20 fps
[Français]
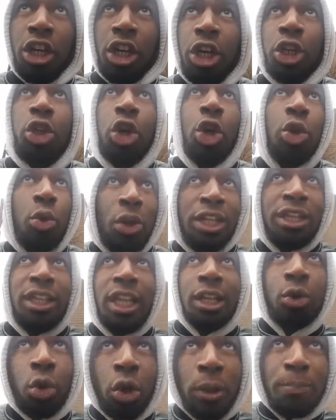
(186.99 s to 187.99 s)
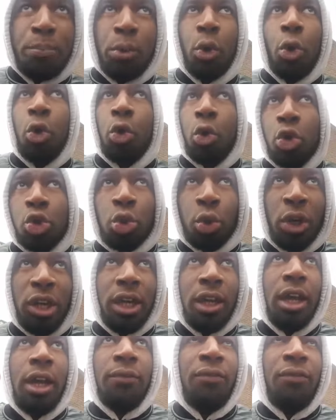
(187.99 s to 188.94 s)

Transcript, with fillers: et que lui détruit puis reconstruit,